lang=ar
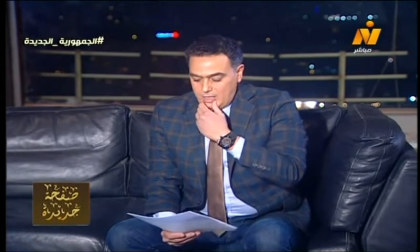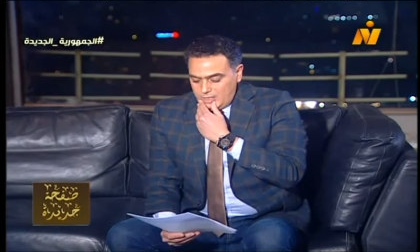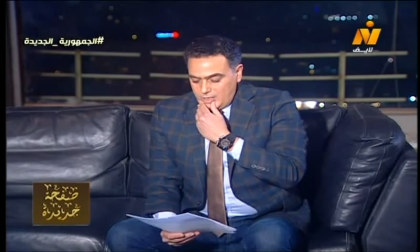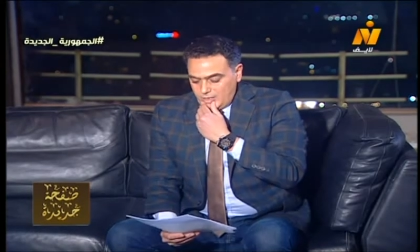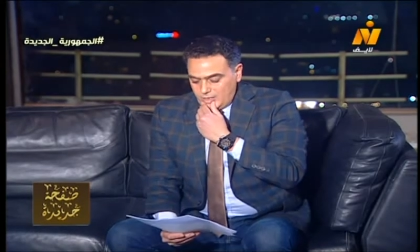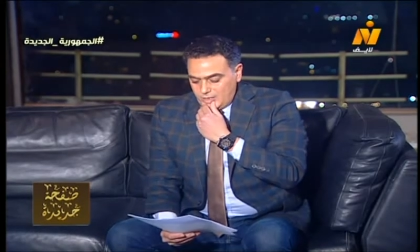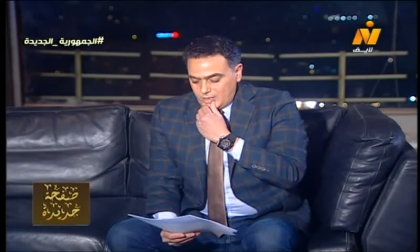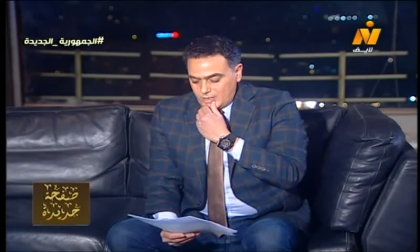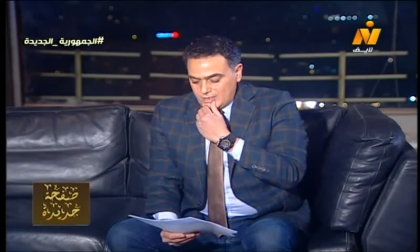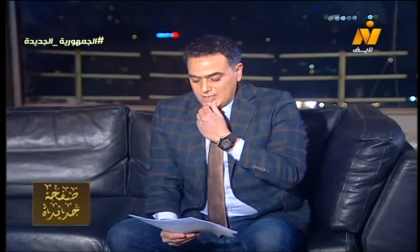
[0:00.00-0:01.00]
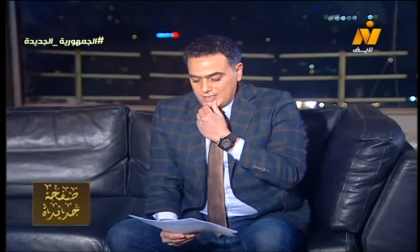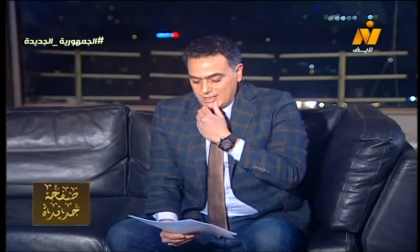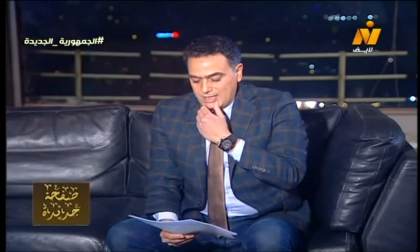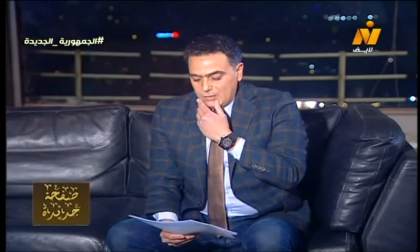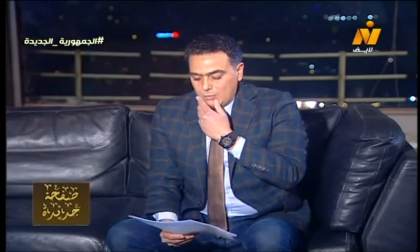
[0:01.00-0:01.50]
آه، رئيس
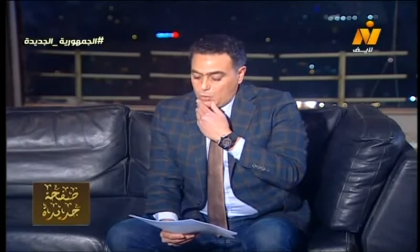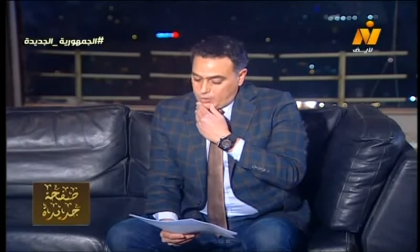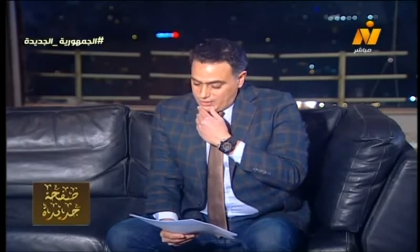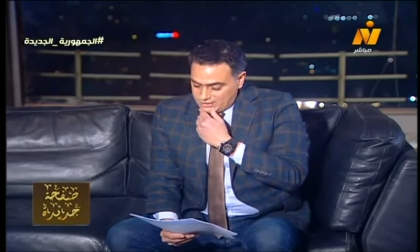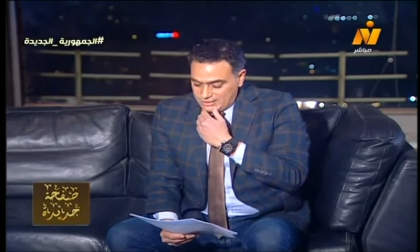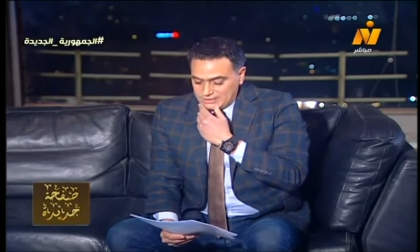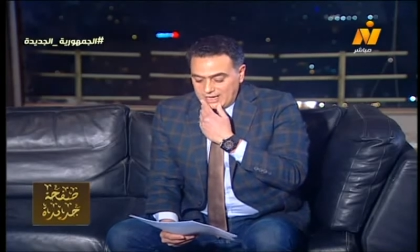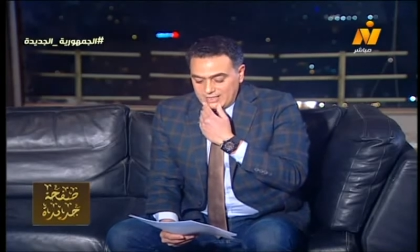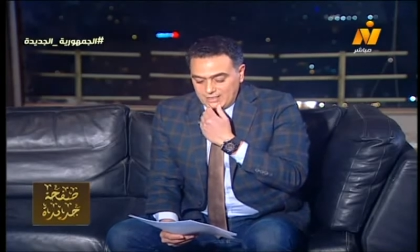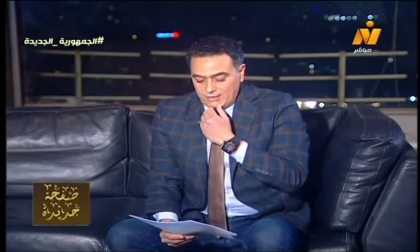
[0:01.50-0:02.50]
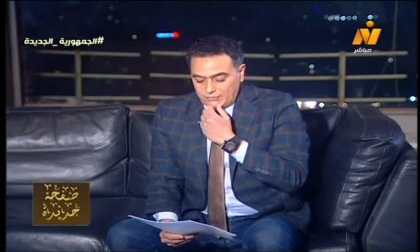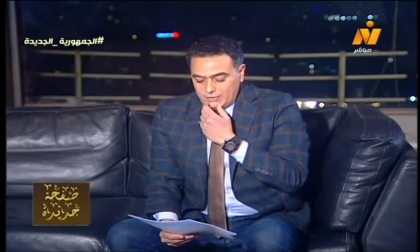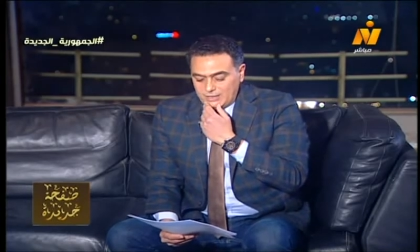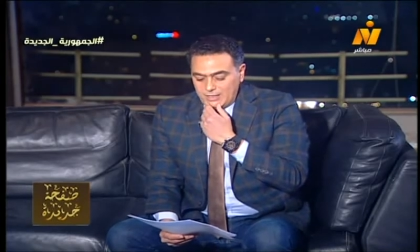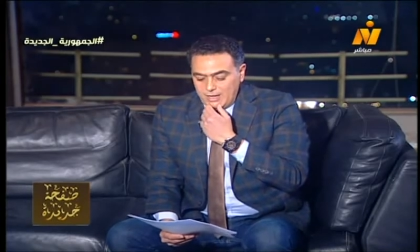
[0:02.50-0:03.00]
السنغال وهو رئيس الاتحاد
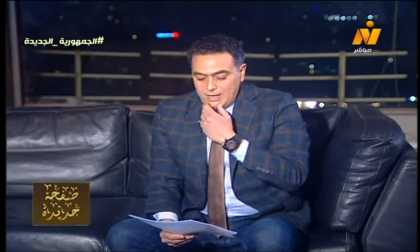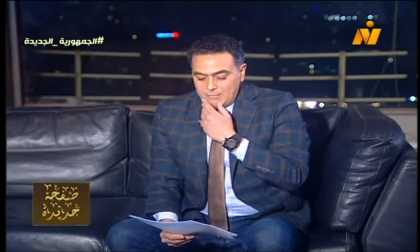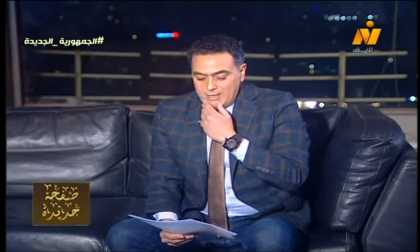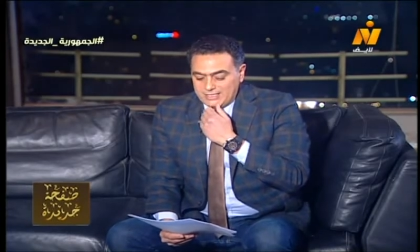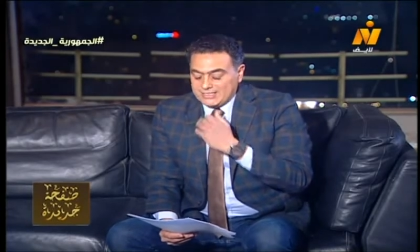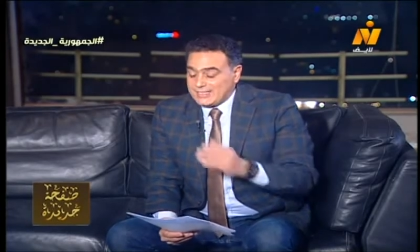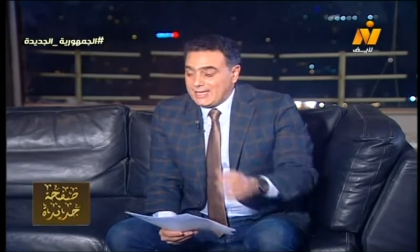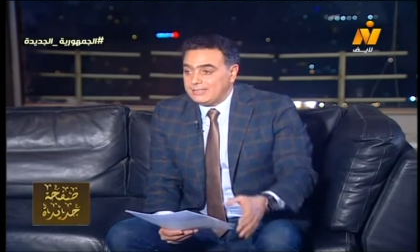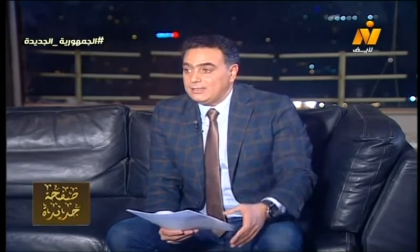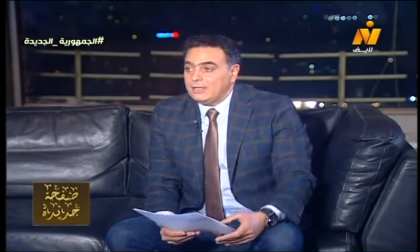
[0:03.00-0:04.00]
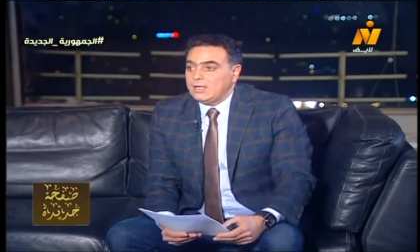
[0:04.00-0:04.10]
الافريقي ماكي سان